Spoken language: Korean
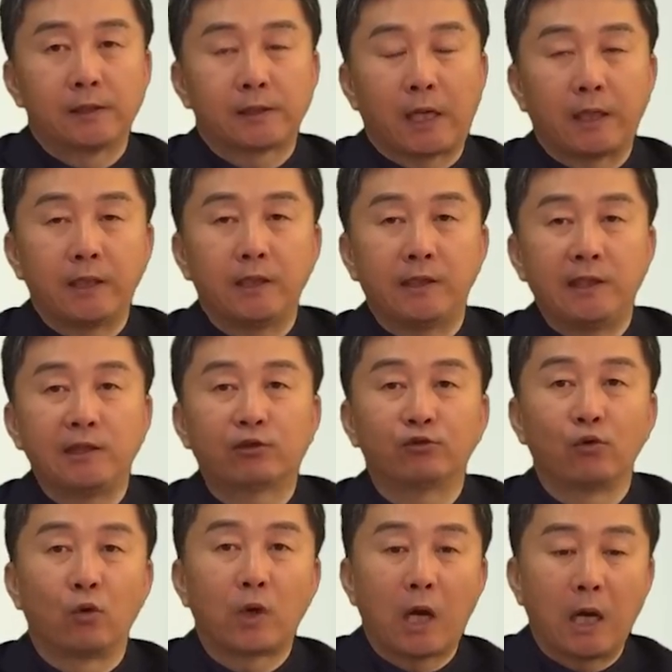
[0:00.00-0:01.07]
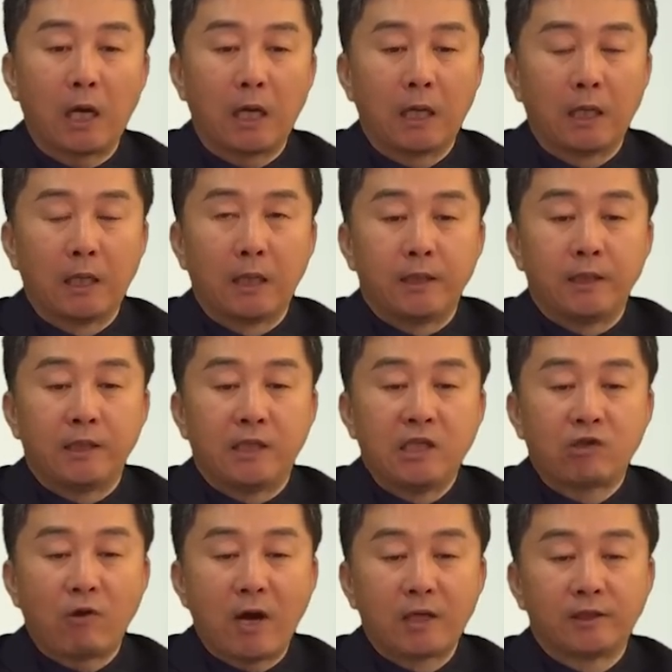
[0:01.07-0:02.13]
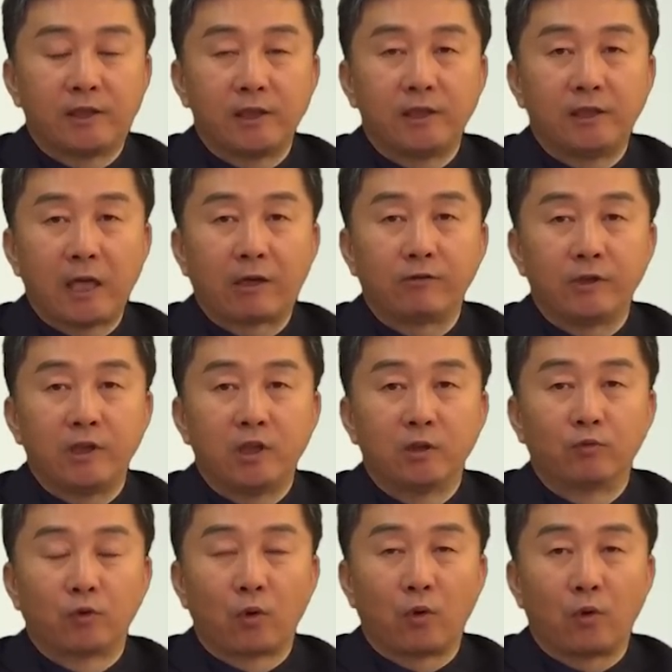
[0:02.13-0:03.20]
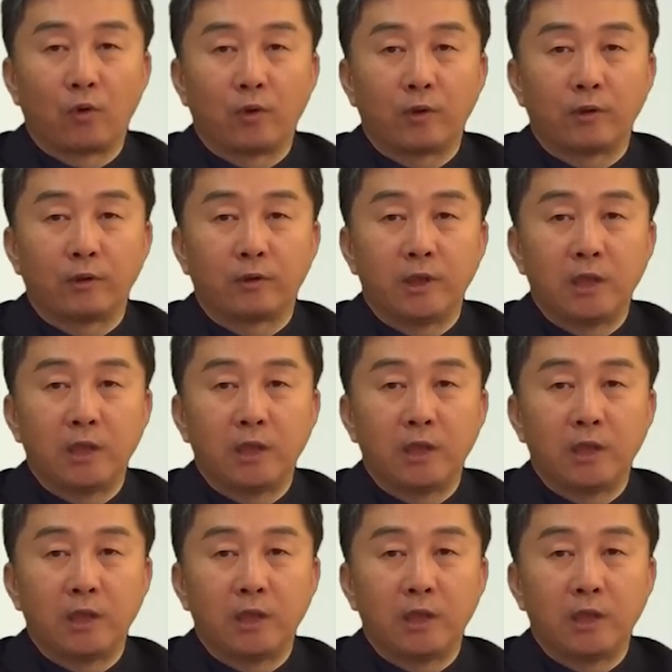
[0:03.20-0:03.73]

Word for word: 자, 이 니순호가 이 니광준이라는 이름으로